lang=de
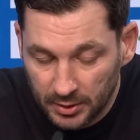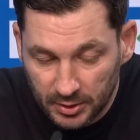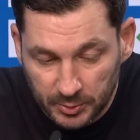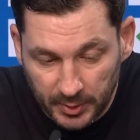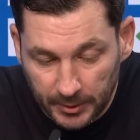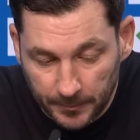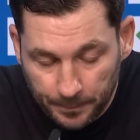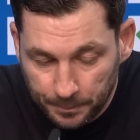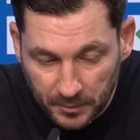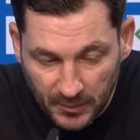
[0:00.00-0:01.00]
Deswegen,
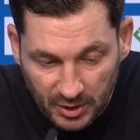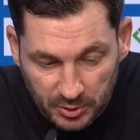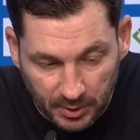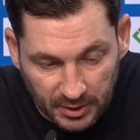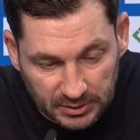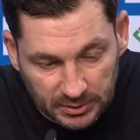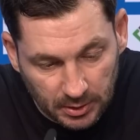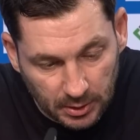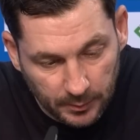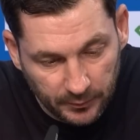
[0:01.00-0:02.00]
das war das,
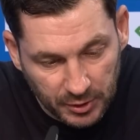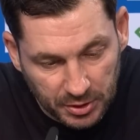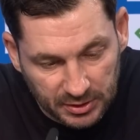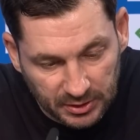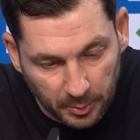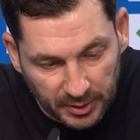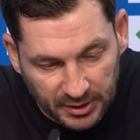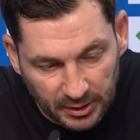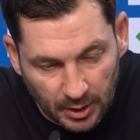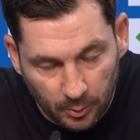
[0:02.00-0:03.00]
ähm, wie ich das
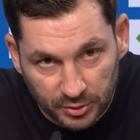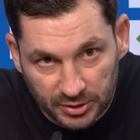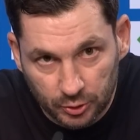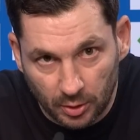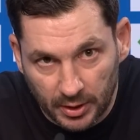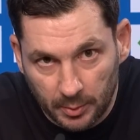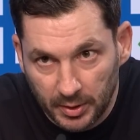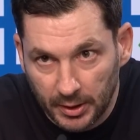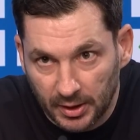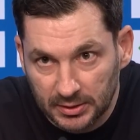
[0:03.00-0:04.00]
interpretiert habe und das siehst du auch an den
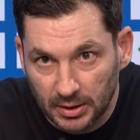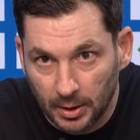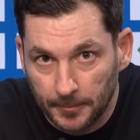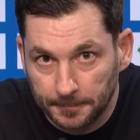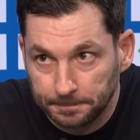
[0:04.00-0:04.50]
Bildern ganz klar.